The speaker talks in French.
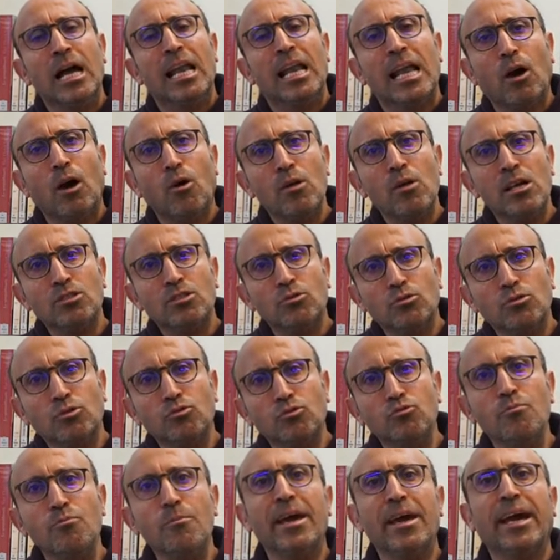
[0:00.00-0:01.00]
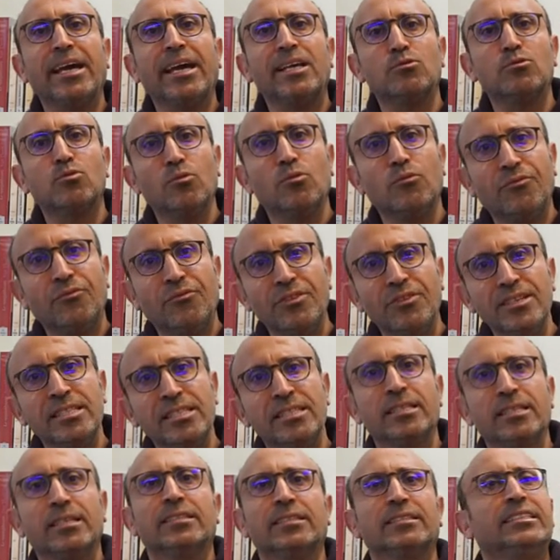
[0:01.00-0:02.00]
la relation entre une mère et son
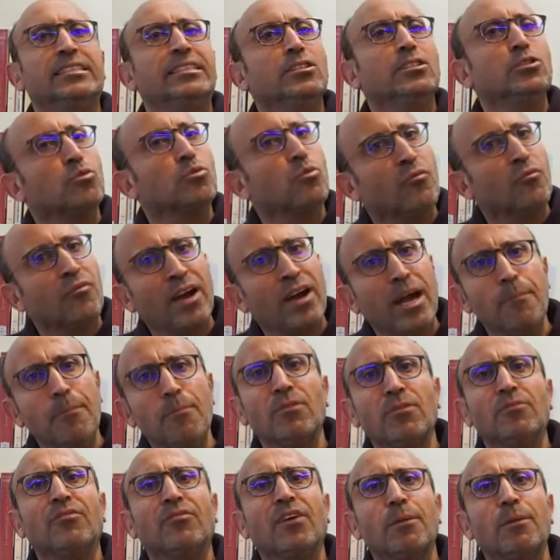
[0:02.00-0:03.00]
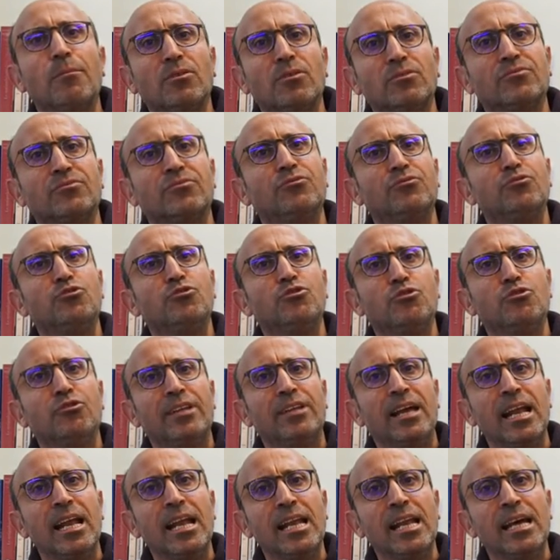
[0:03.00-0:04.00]
fils, qui sont vraiment, vraiment
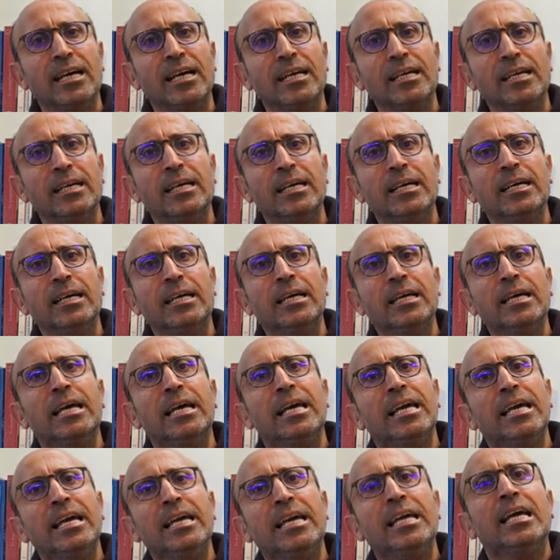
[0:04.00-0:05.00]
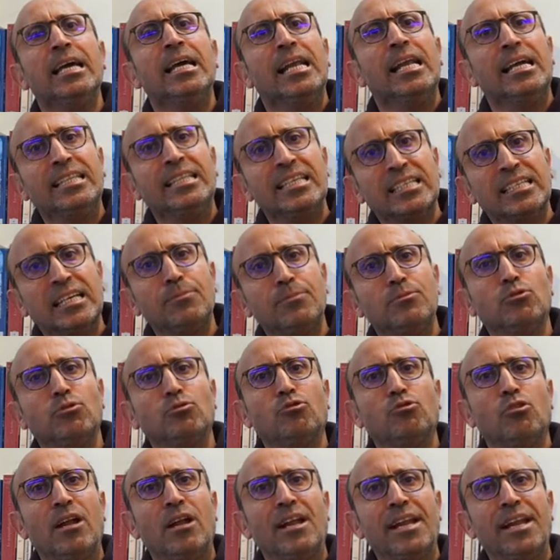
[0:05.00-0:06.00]
fusionnelles, et la description
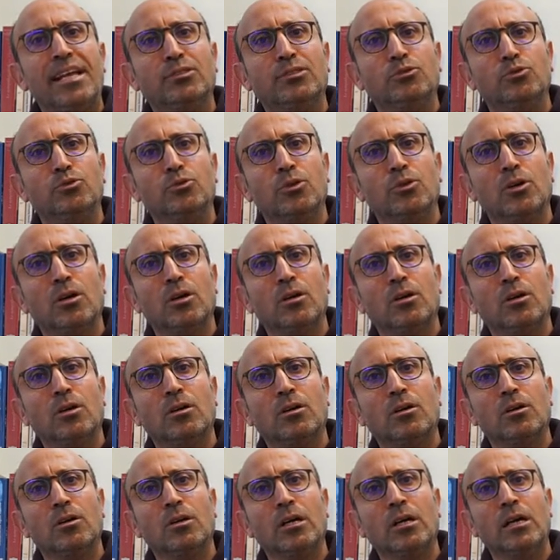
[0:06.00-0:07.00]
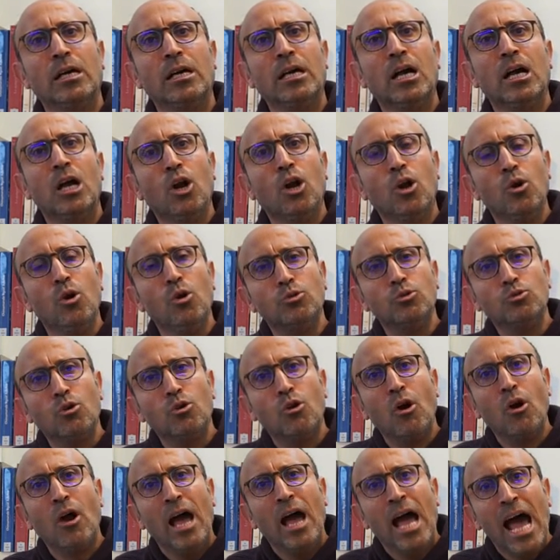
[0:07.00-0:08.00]
de la nature.
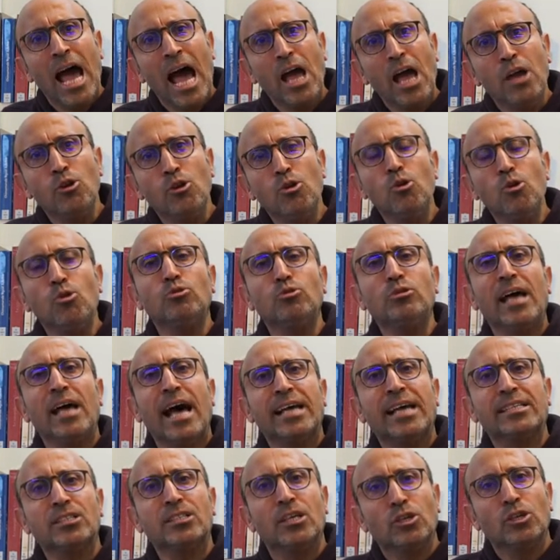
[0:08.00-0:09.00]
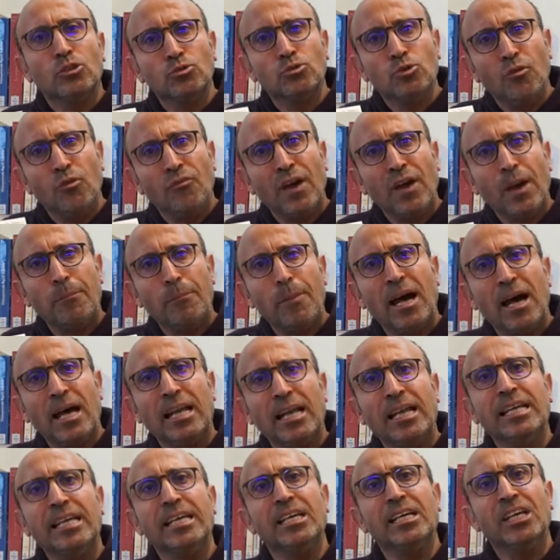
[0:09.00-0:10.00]
L'auteur a eu l'audace de faire
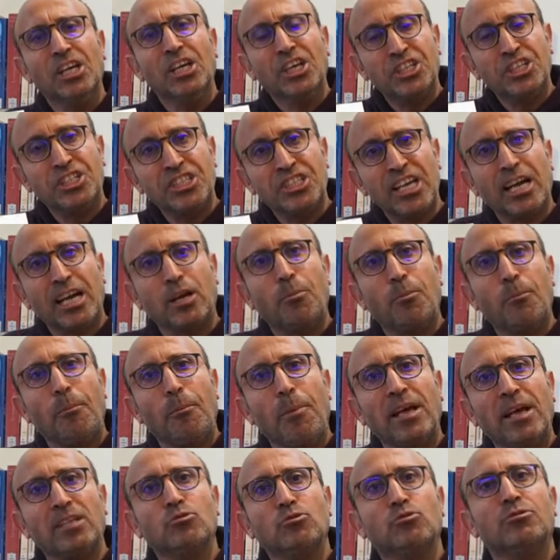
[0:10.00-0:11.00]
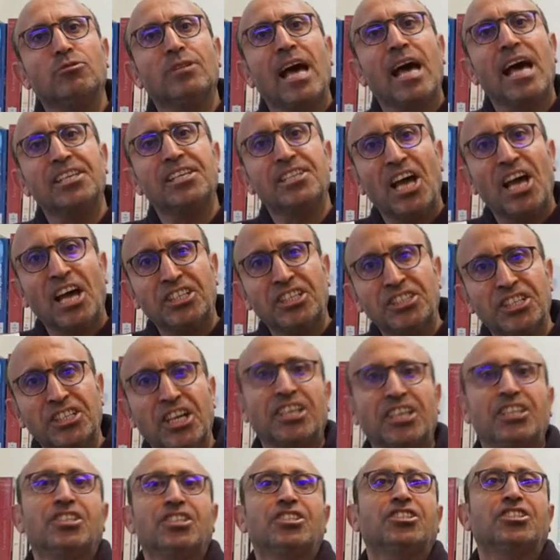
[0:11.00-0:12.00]
parler chaque personnage à
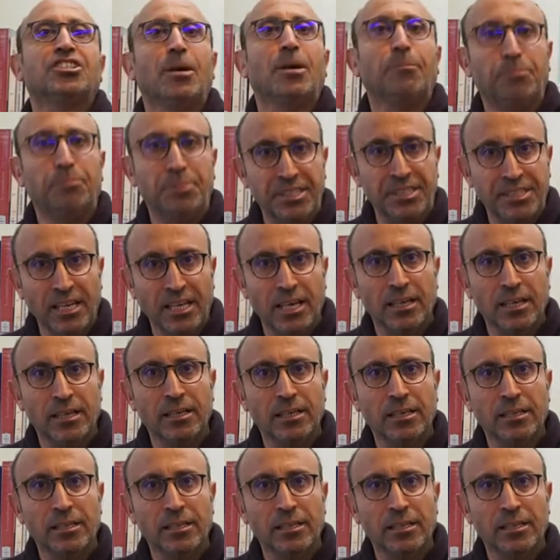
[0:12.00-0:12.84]
chaque chapitre.